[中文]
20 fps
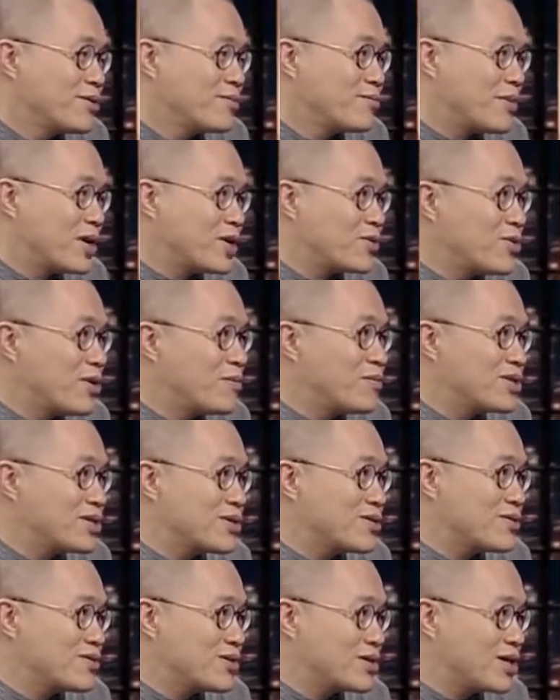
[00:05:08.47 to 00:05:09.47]
美国不
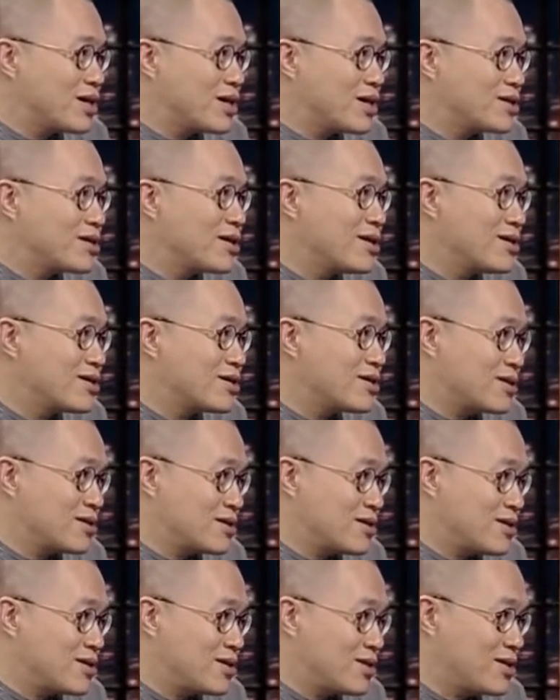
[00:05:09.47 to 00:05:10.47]
是有一个很可耻
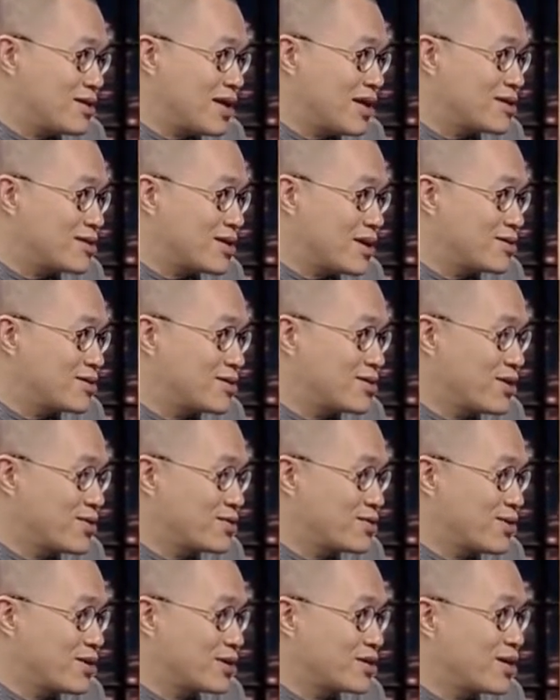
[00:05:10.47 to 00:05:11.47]
的地产商叫
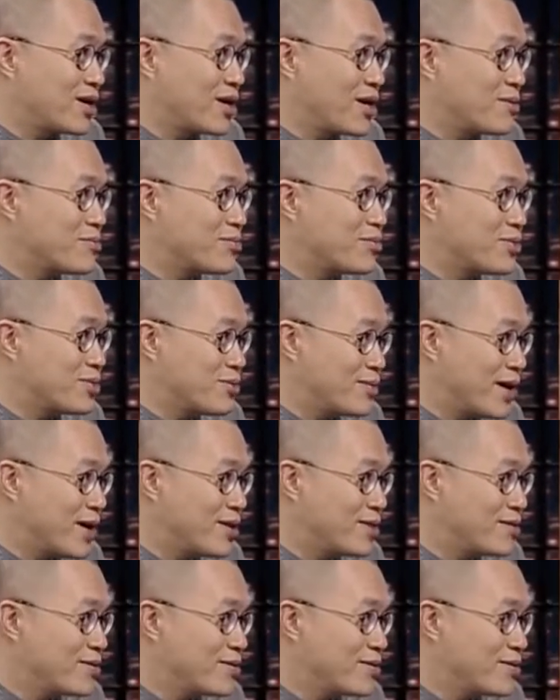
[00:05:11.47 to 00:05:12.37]
做特朗普吗？